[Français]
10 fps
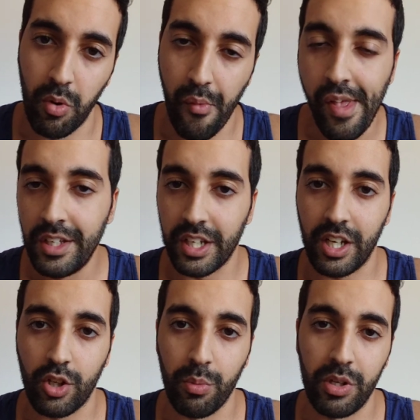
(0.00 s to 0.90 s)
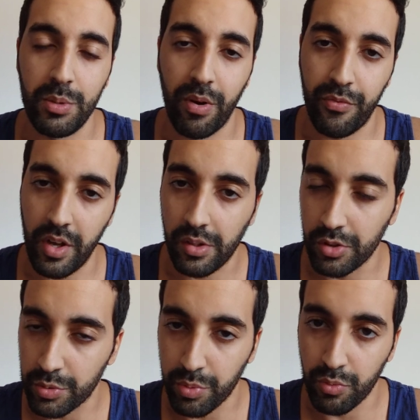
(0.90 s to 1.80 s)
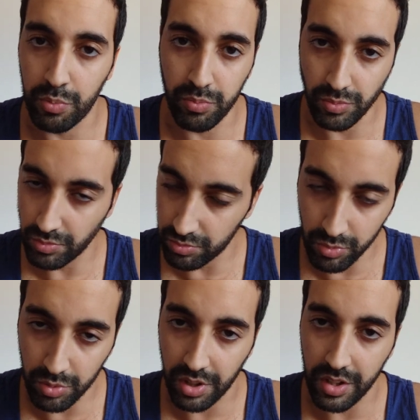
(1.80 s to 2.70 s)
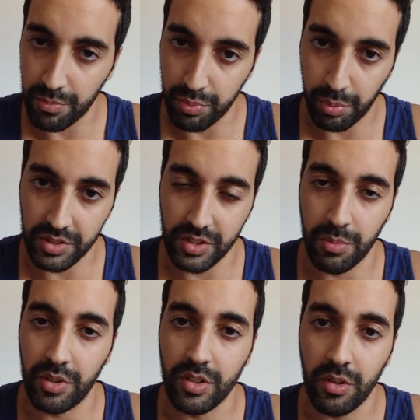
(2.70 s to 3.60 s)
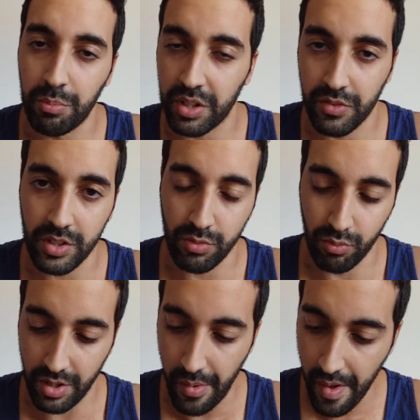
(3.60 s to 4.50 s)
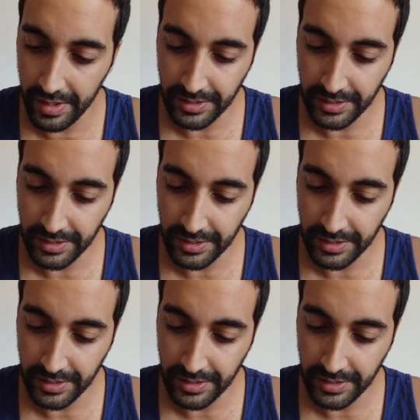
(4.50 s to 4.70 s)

Bon, il y a quelques manips à faire que je peux vous montrer plus précisément en privé si vous voulez.